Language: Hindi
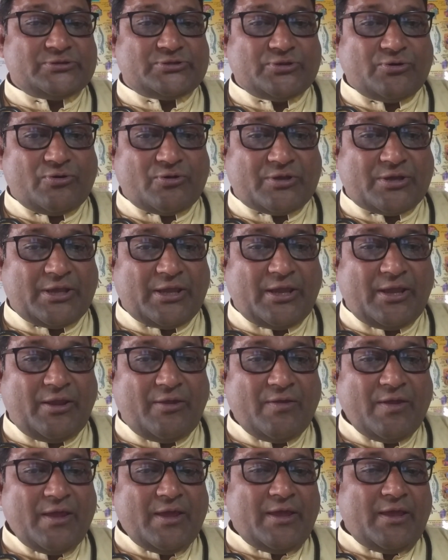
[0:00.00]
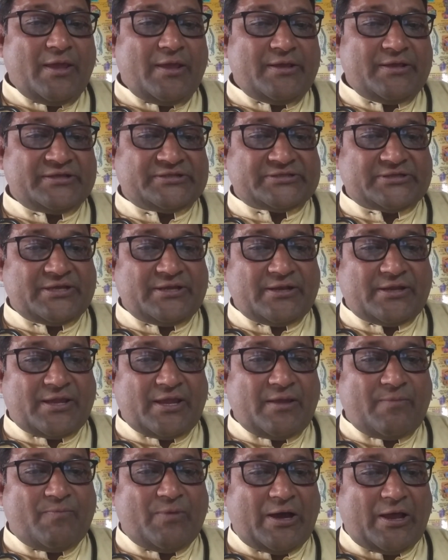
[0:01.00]
जो कि स्किन
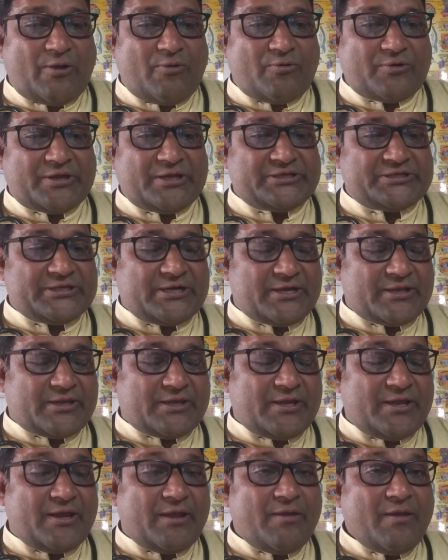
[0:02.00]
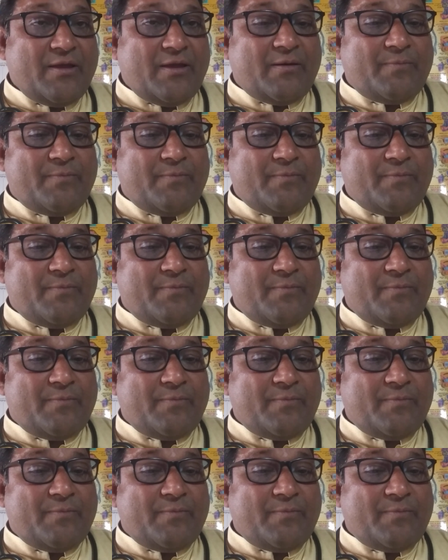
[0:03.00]
के बालों के जड़ के